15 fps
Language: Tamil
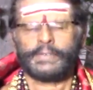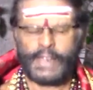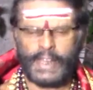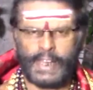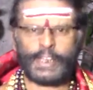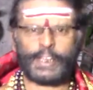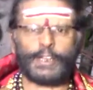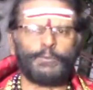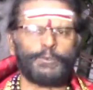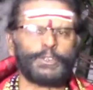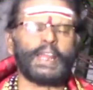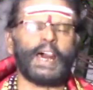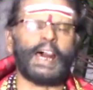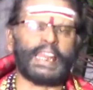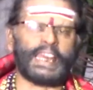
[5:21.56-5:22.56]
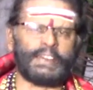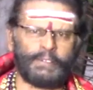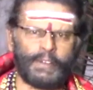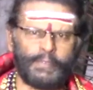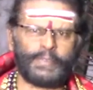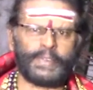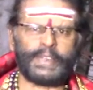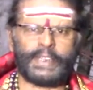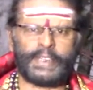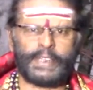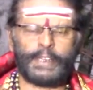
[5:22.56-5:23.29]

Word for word: தனக்கு முன்னாலே வந்து